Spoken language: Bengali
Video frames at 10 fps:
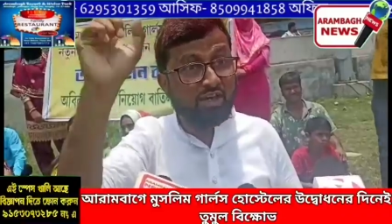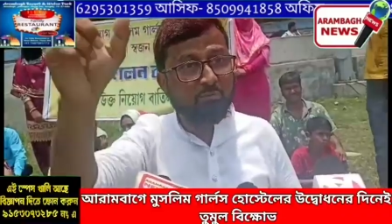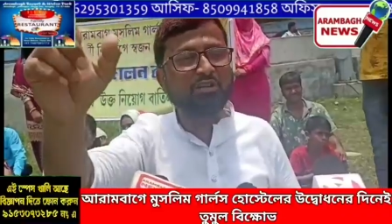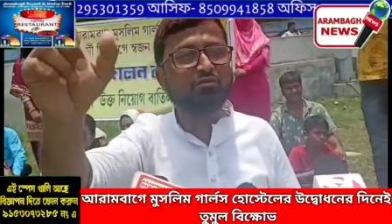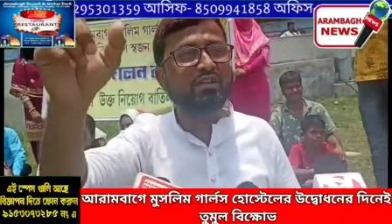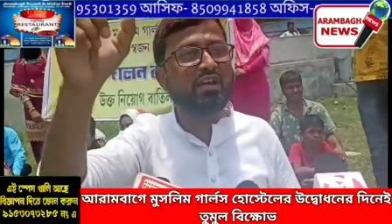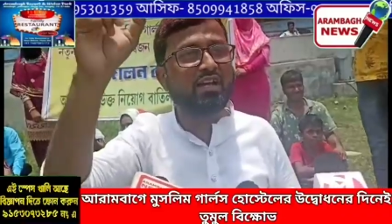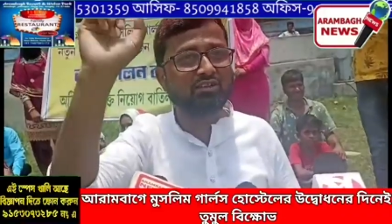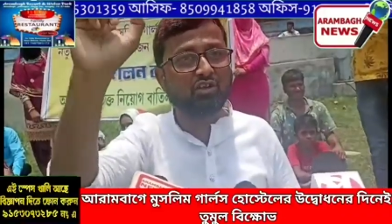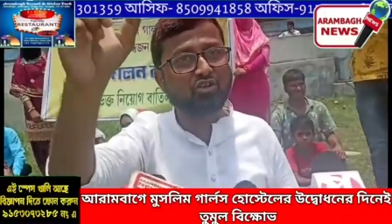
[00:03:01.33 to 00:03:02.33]
এর বিরুদ্ধে
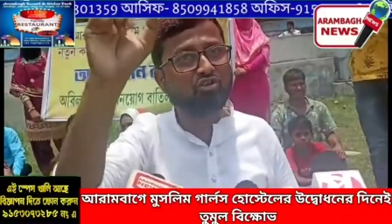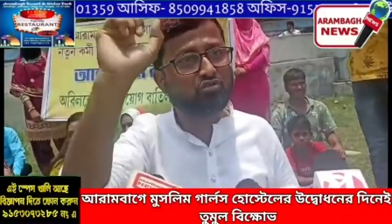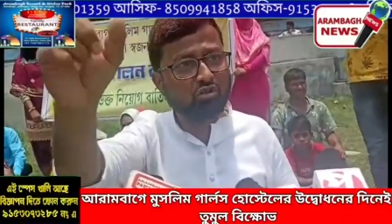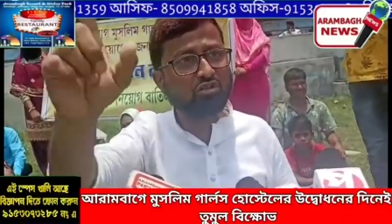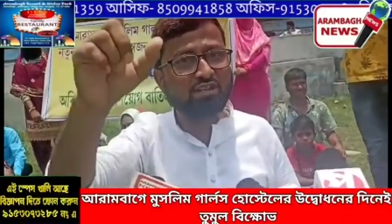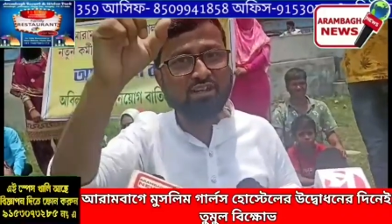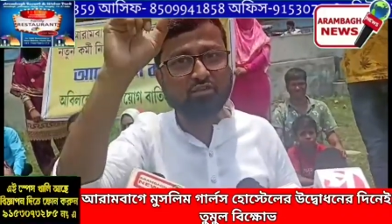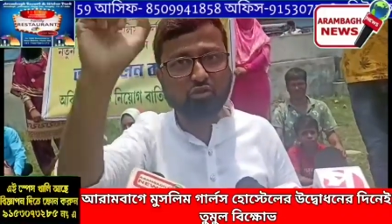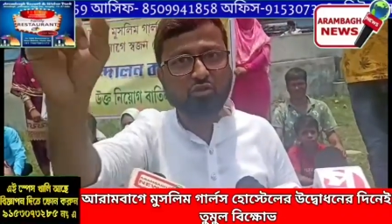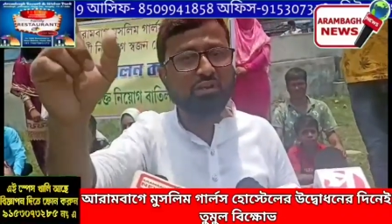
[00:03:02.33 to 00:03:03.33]
আন্দোলন চলছে
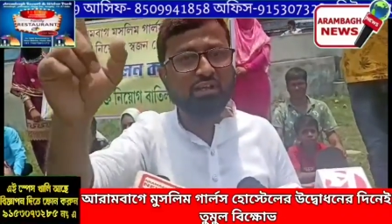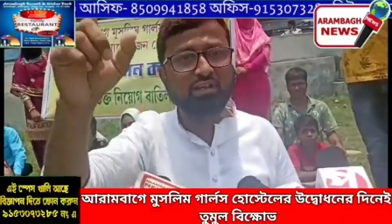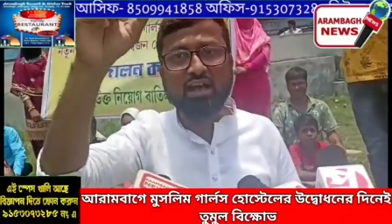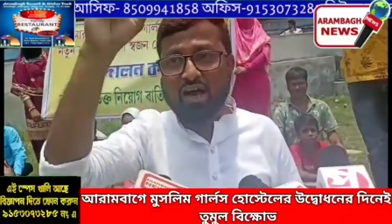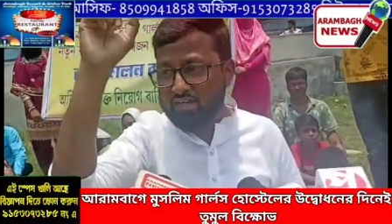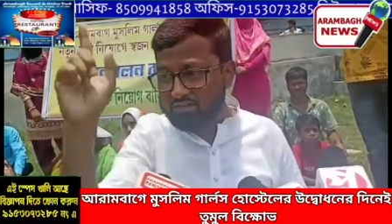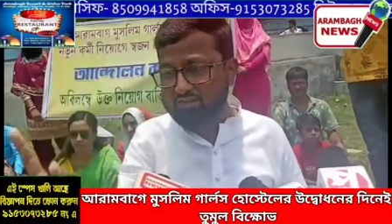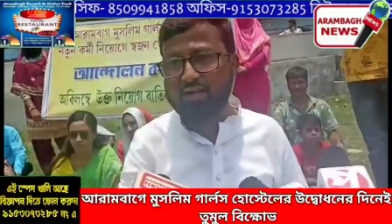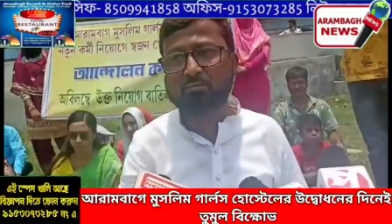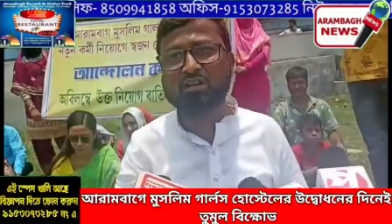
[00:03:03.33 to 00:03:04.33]
চলবে
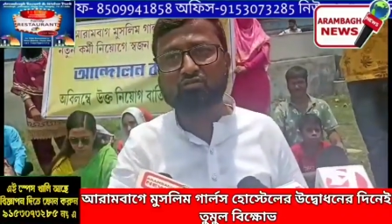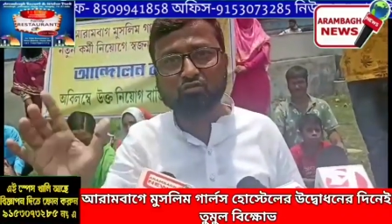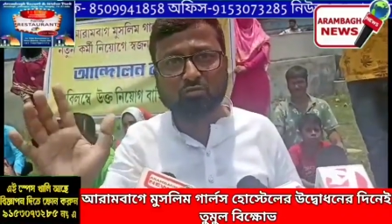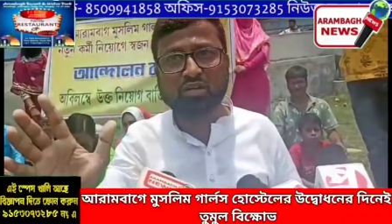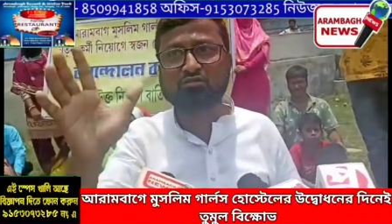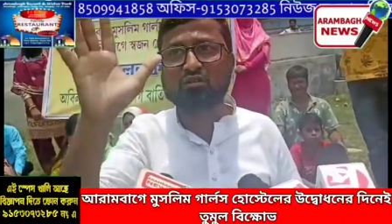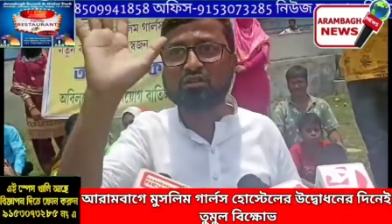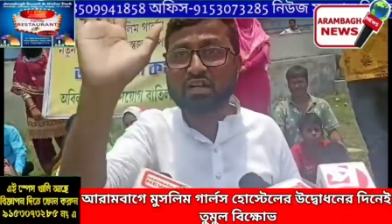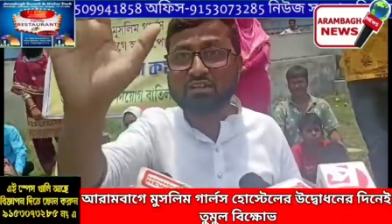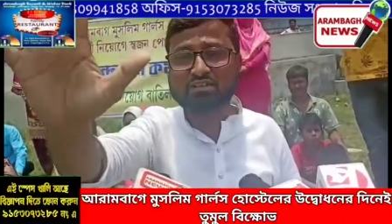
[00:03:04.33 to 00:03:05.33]
আজকে আমরা শুধুমাত্র
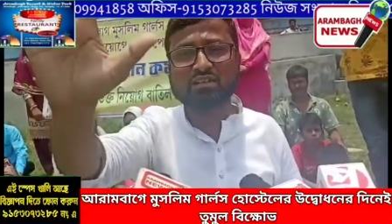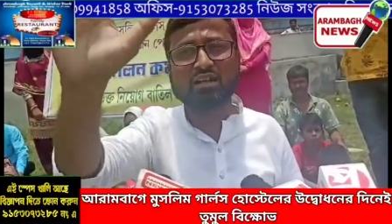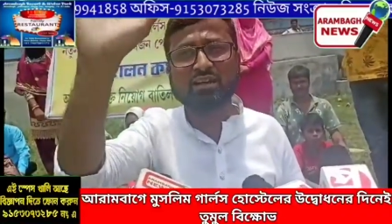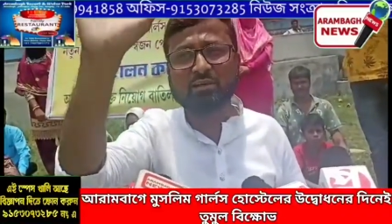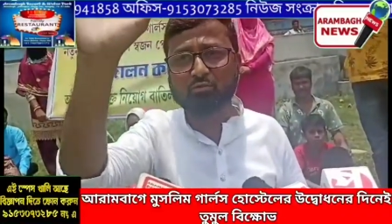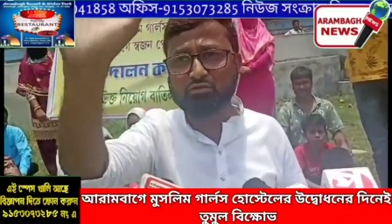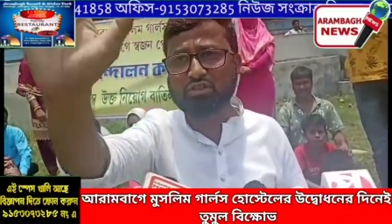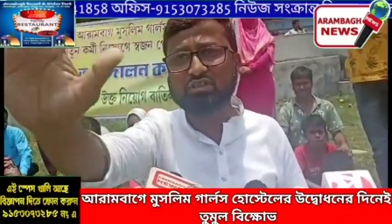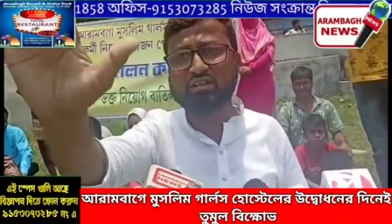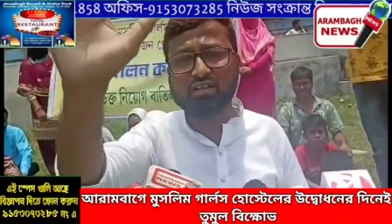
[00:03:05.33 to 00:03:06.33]
চাইছি না এই
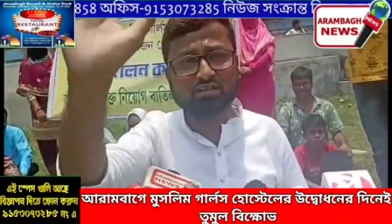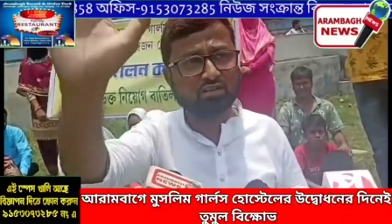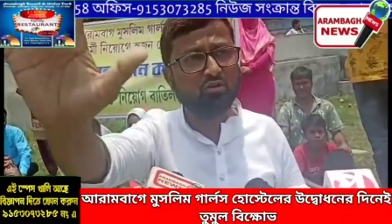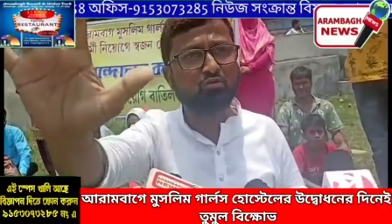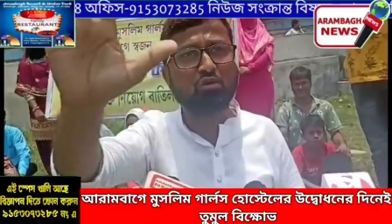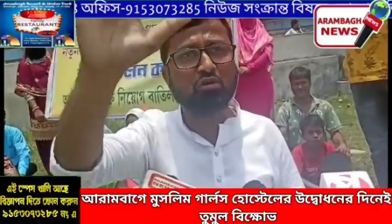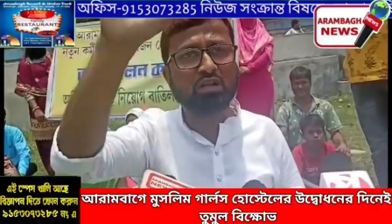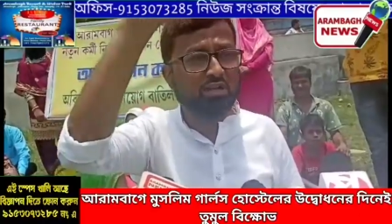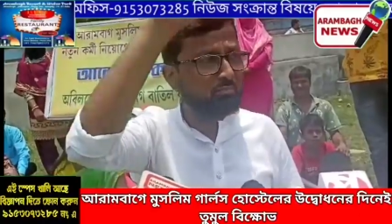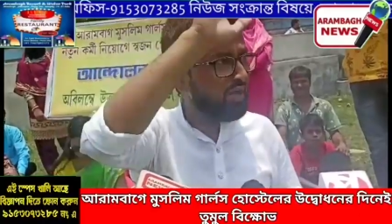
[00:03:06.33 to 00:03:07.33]
প্রতিষ্ঠানটা চালু হোক
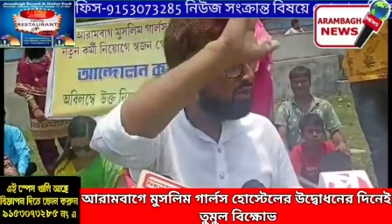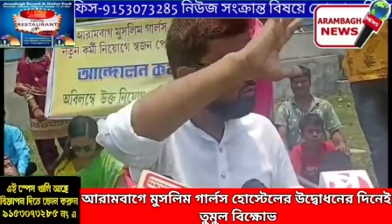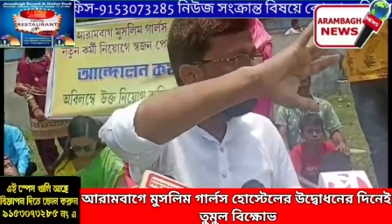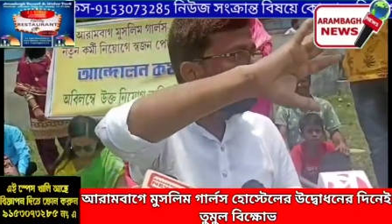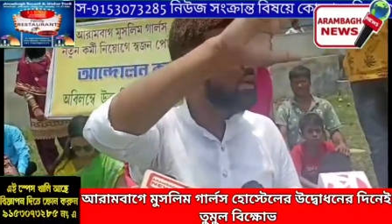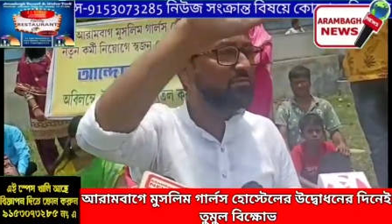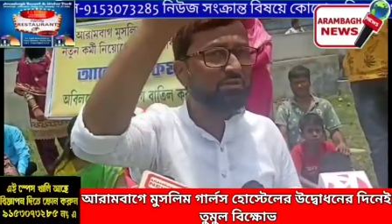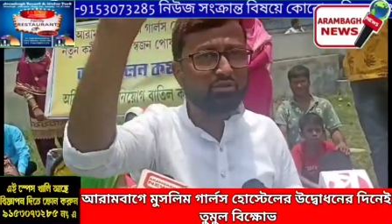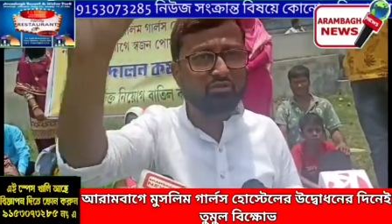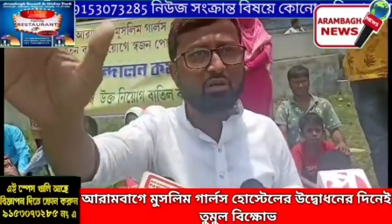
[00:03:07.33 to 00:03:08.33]
মাননীয়রা
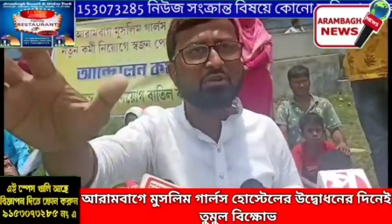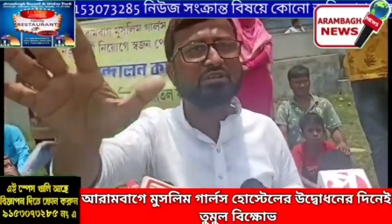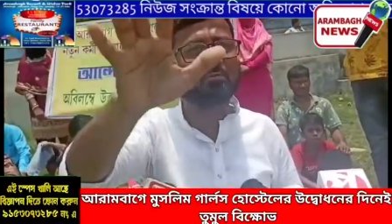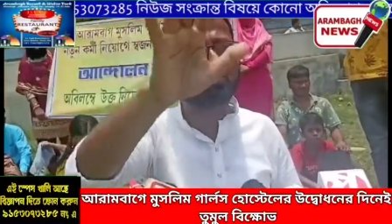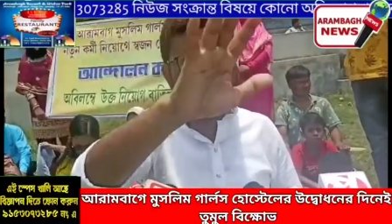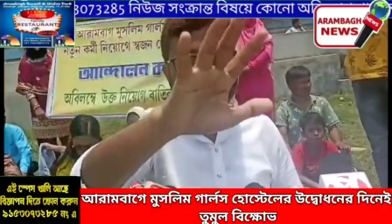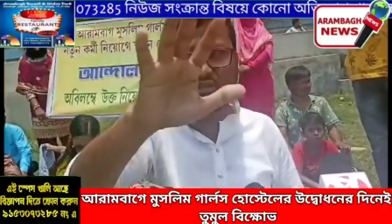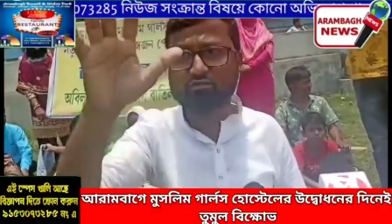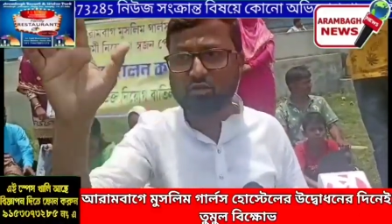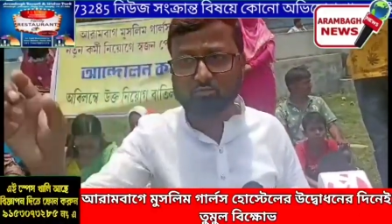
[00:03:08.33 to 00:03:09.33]
বিভিন্ন আমাদের
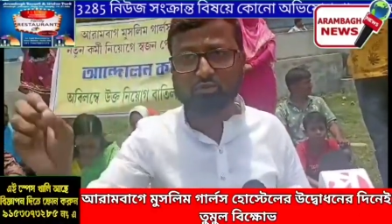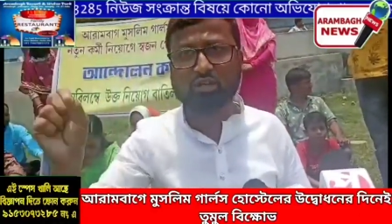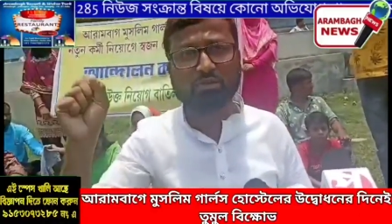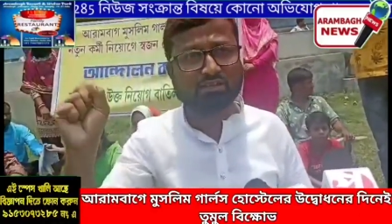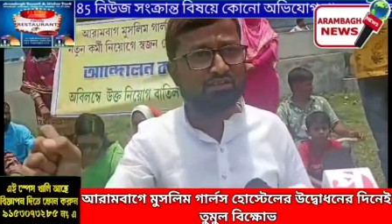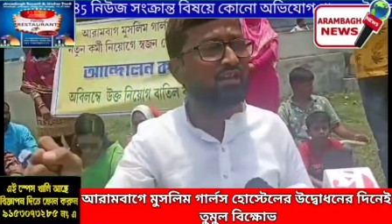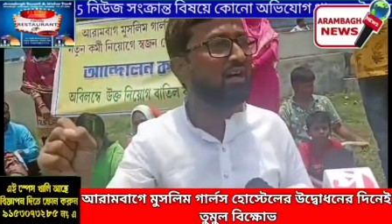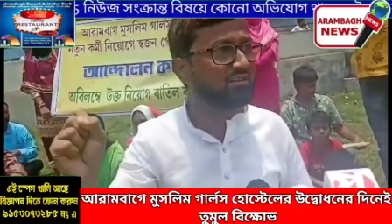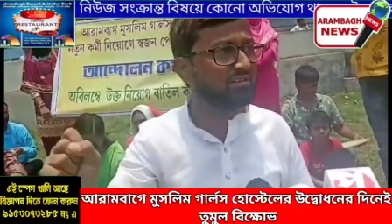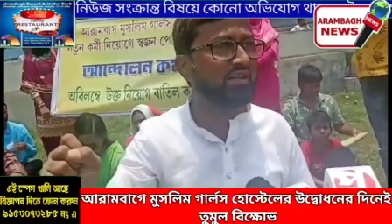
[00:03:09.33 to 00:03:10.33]
প্রশাসনিক দপ্তরের ব্যক্তিরা
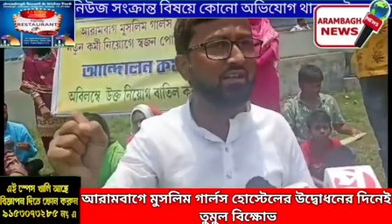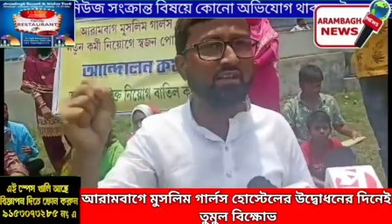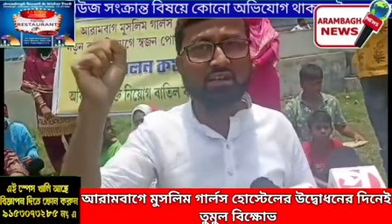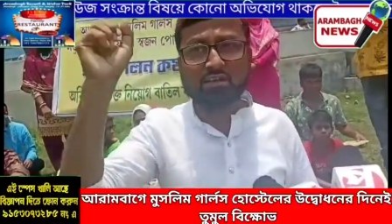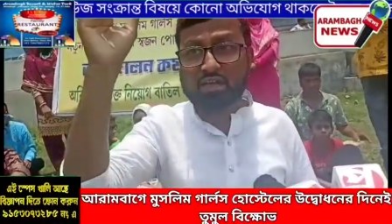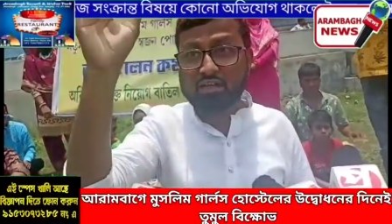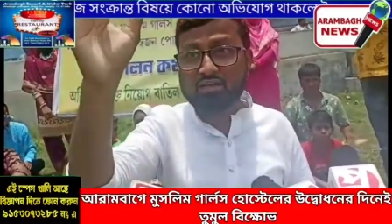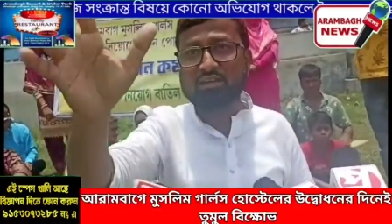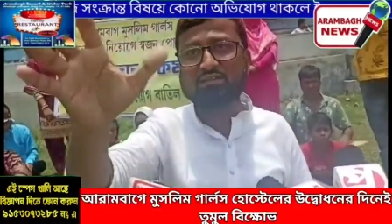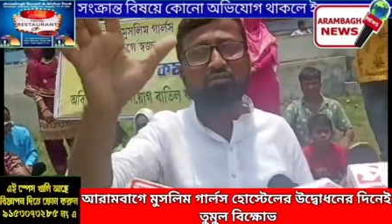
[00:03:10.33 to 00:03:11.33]
আসছেন তারা
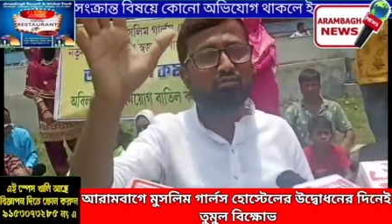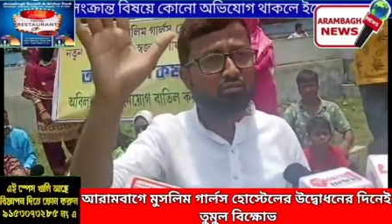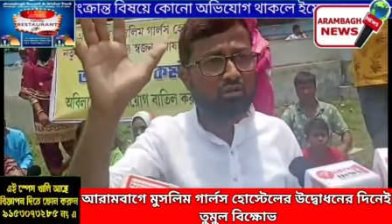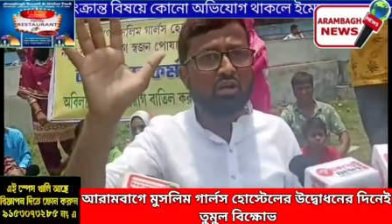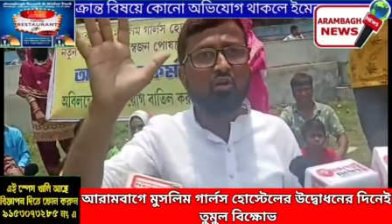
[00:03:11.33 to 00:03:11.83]
যাতে কোনো